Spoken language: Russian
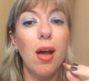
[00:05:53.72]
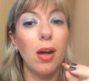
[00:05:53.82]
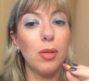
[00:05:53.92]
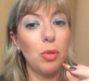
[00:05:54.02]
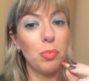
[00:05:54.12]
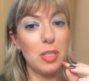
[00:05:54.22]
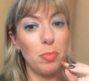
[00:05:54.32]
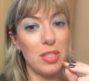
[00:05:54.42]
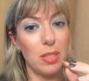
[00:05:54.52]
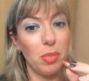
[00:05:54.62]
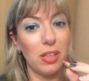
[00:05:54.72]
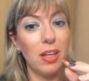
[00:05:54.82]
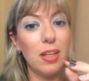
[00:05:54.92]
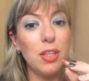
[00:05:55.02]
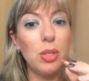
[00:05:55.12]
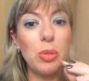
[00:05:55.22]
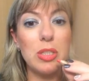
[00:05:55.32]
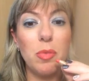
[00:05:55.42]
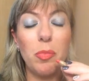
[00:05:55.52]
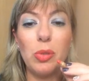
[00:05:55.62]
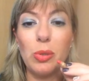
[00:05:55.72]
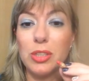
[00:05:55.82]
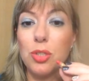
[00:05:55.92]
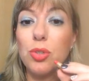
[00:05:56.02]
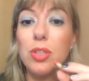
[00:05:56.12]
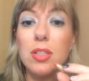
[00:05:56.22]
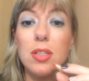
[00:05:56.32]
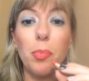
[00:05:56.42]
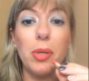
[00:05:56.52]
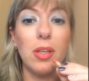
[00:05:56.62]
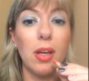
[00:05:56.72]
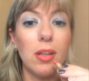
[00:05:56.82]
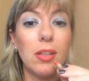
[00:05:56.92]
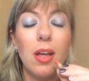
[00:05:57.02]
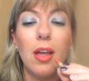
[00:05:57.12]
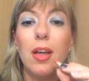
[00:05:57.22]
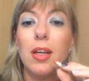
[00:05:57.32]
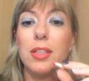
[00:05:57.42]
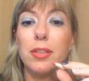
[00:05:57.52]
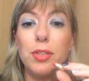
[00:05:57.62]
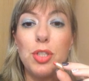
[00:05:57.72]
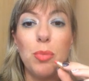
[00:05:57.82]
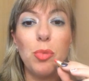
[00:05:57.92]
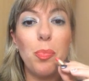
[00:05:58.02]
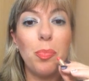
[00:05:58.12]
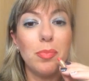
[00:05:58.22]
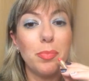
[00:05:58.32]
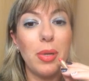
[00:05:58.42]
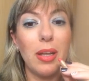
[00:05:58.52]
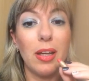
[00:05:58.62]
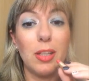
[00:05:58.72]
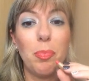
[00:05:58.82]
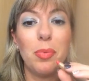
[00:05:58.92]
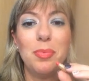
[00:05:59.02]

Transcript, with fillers: Огромное спасибо Галине Космиблог за чудесный подарок. Девочки, мой проект